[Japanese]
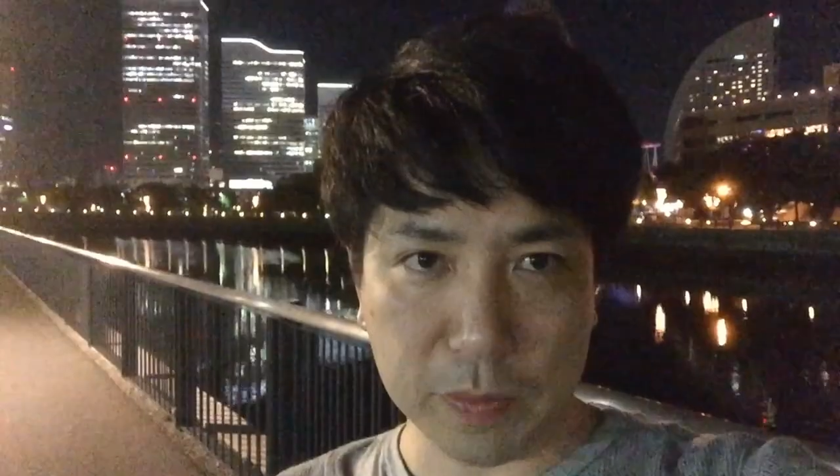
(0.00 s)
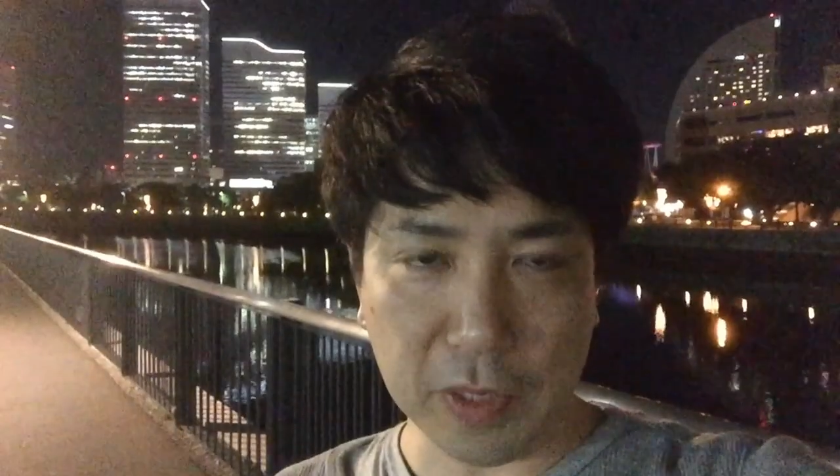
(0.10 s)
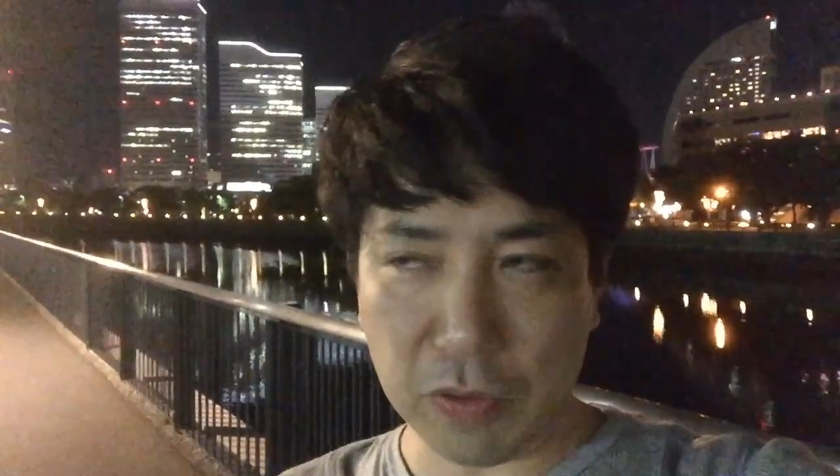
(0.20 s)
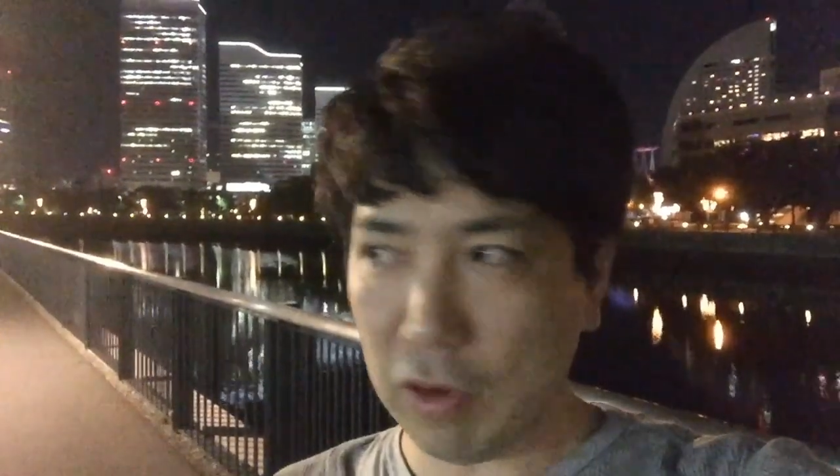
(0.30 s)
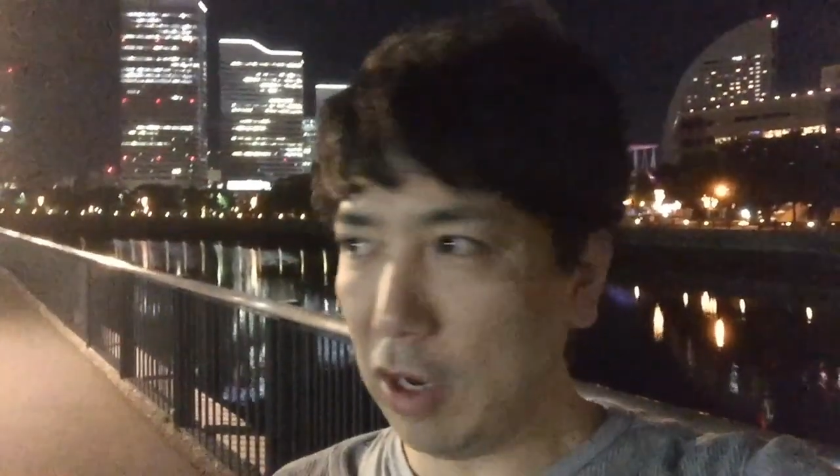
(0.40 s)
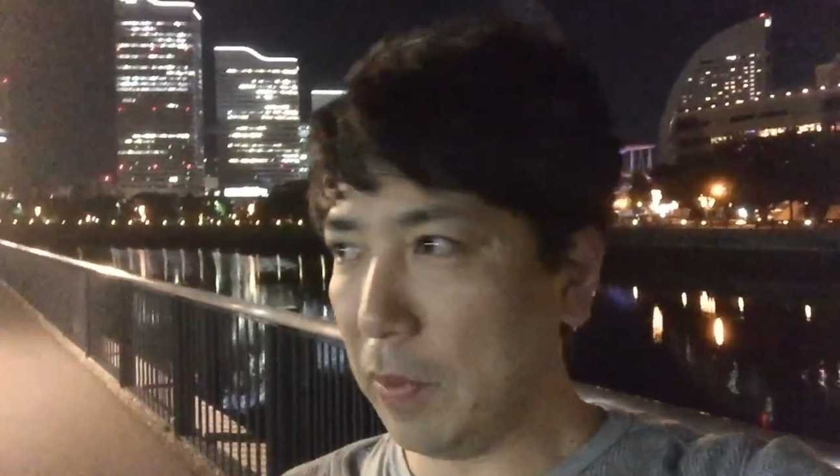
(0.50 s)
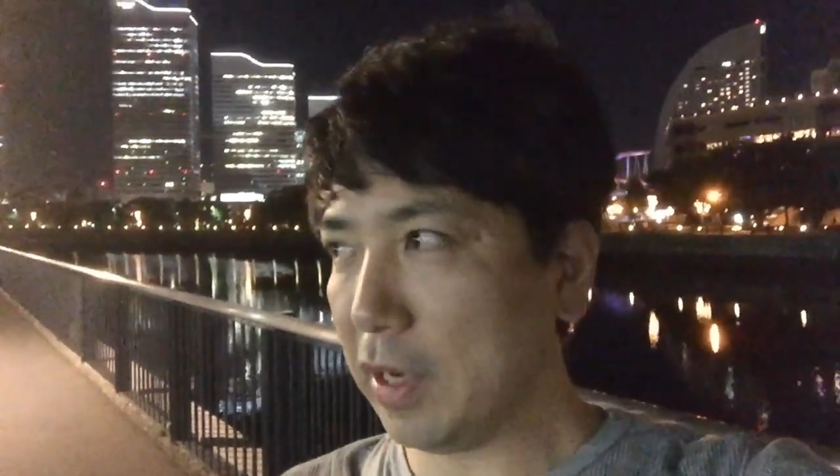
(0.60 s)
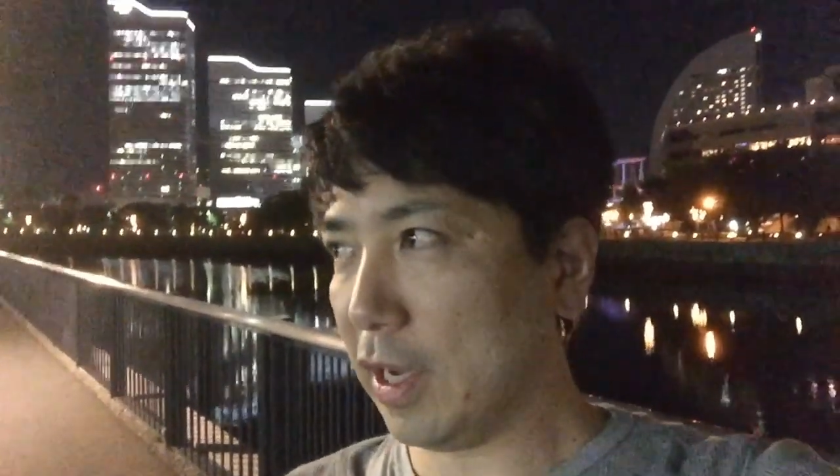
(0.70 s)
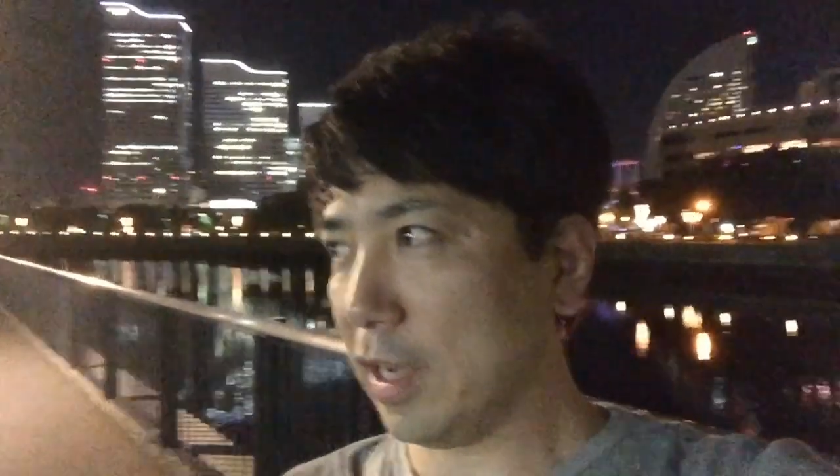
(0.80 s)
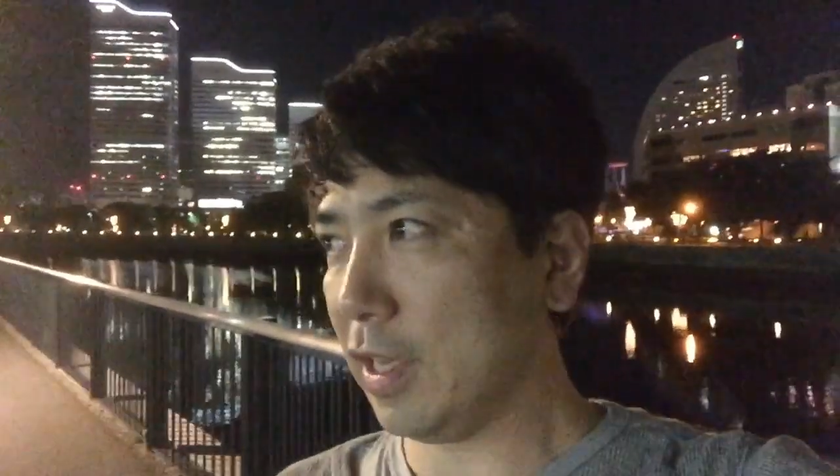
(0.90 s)
まあ、横浜
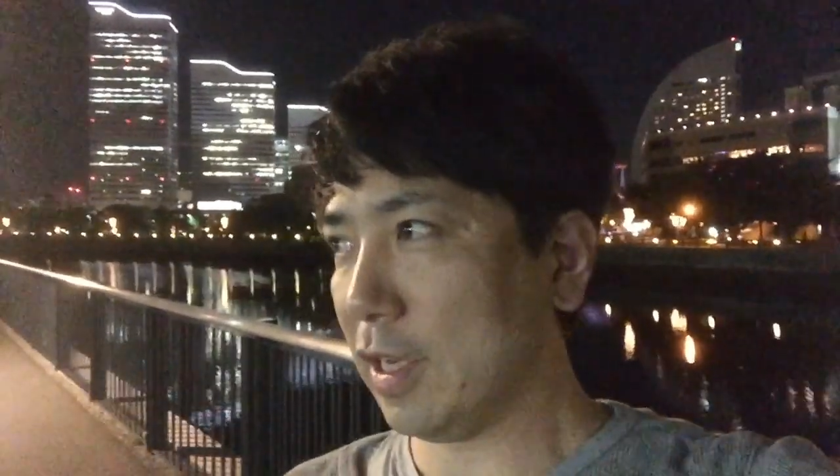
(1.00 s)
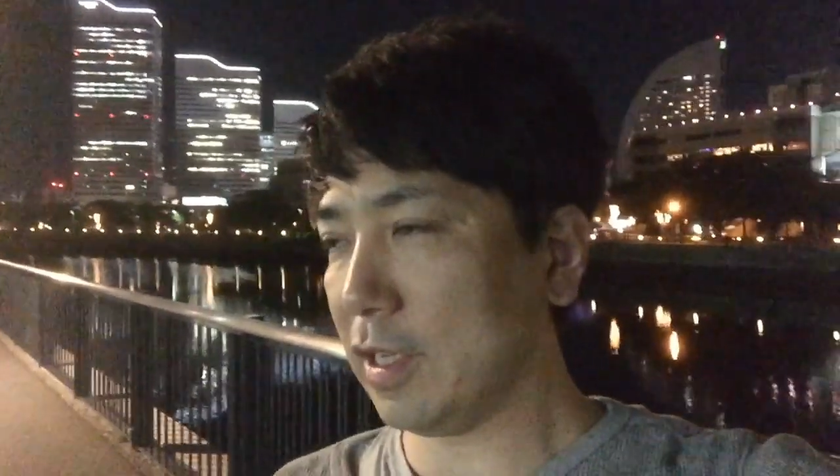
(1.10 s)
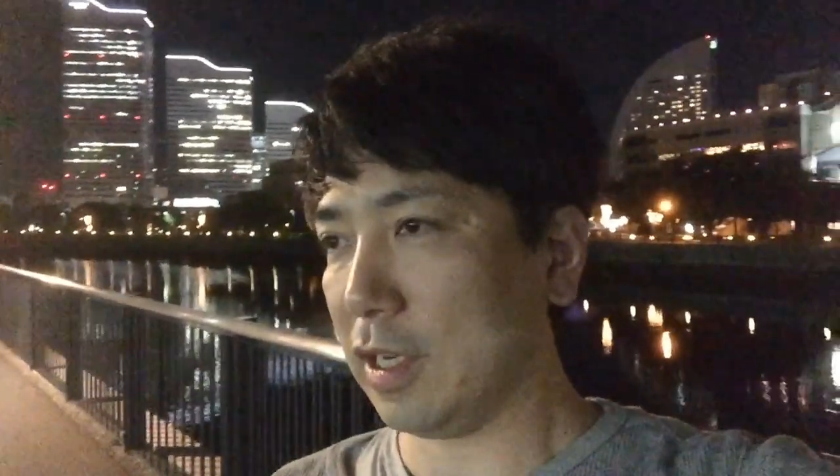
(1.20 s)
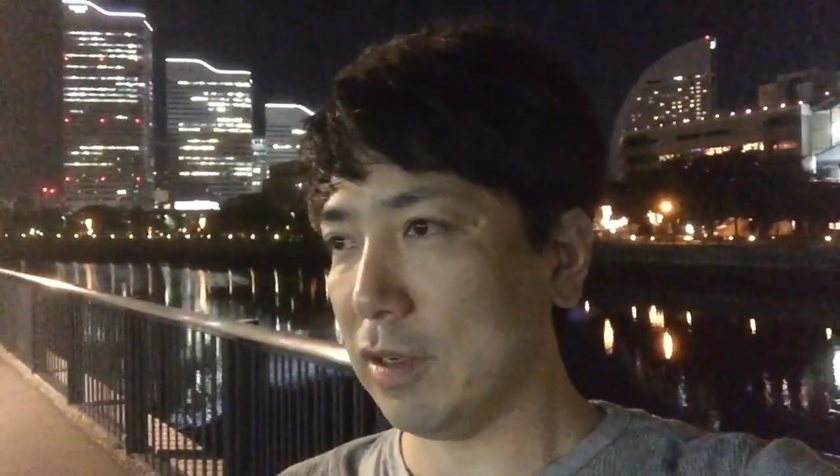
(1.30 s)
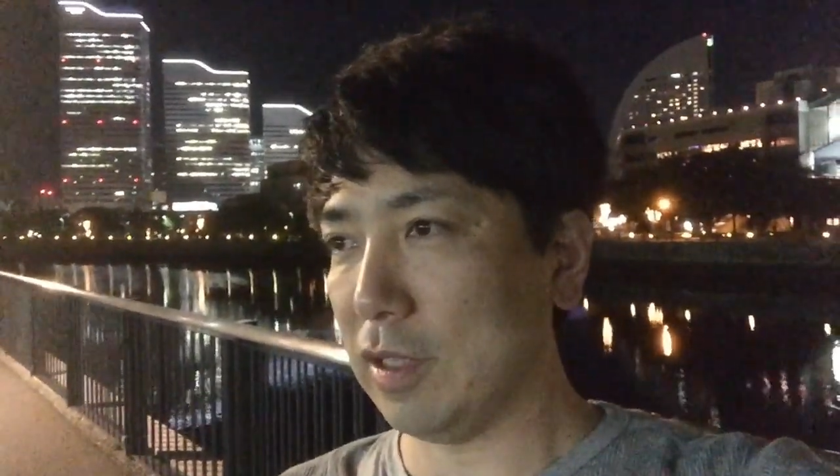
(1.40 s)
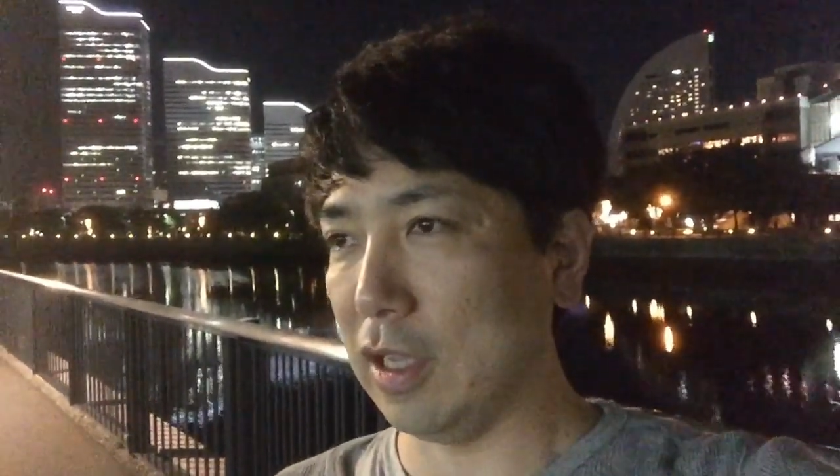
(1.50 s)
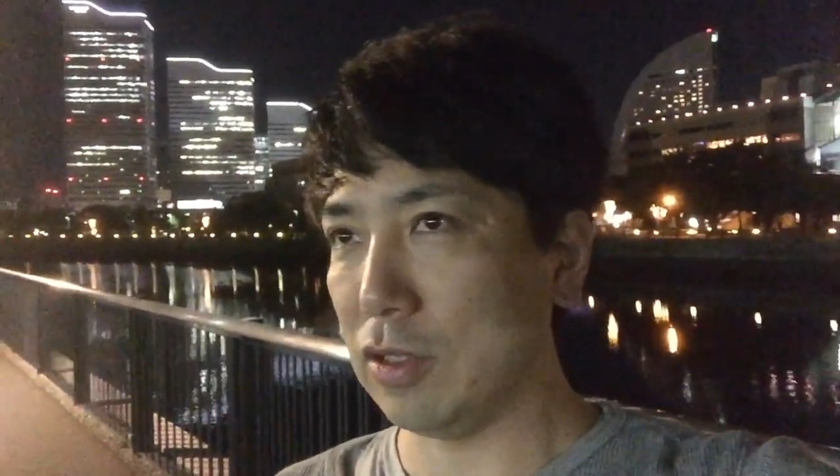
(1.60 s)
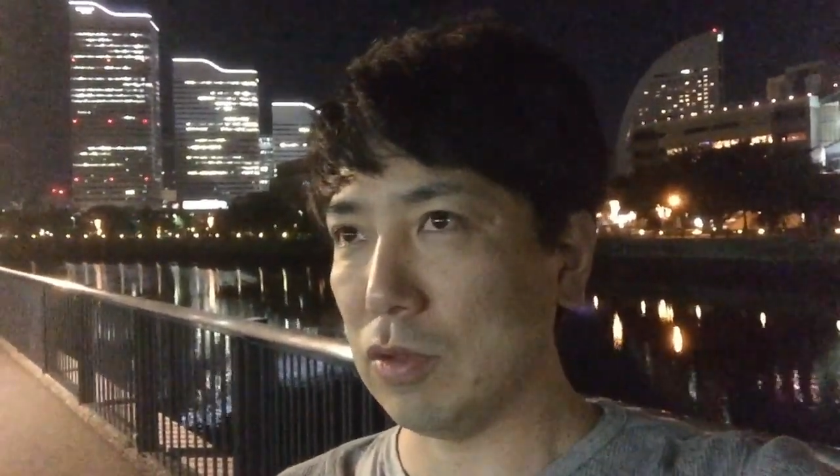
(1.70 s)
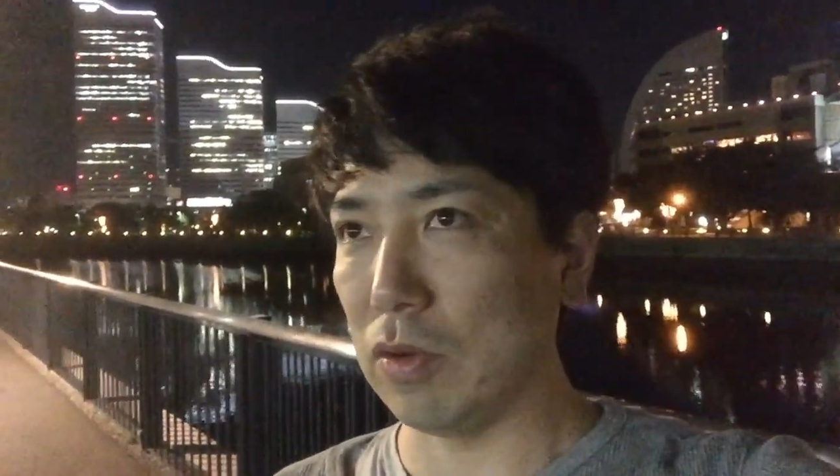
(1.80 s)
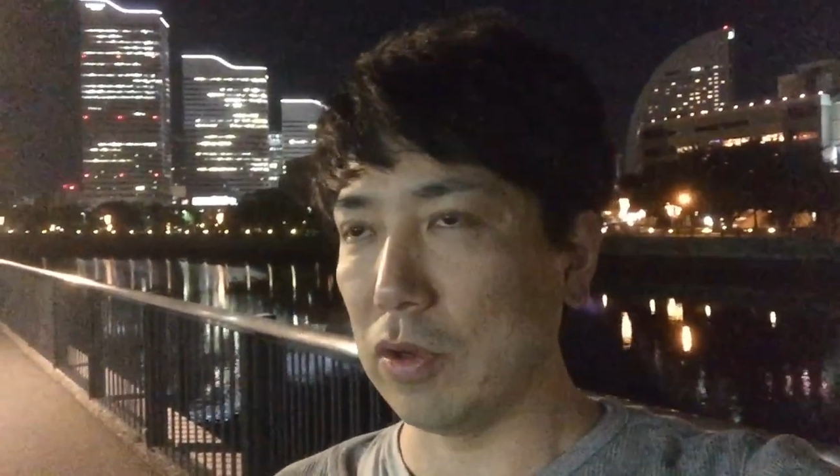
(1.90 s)
の夜景だけじゃなくて、
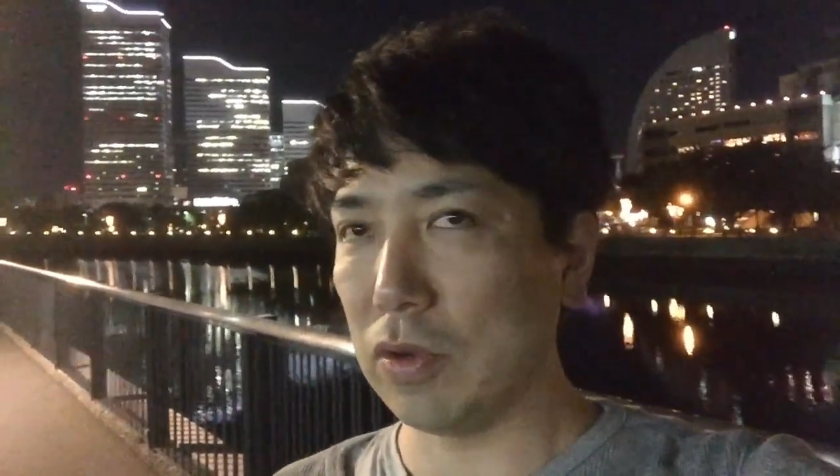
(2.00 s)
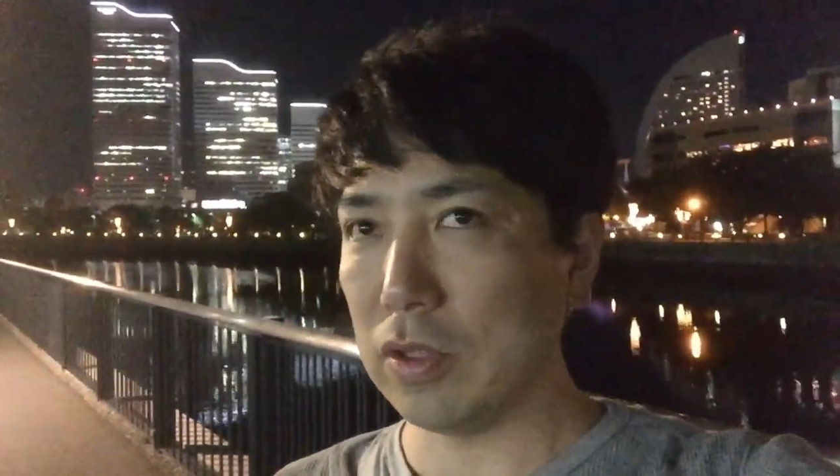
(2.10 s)
ちょっと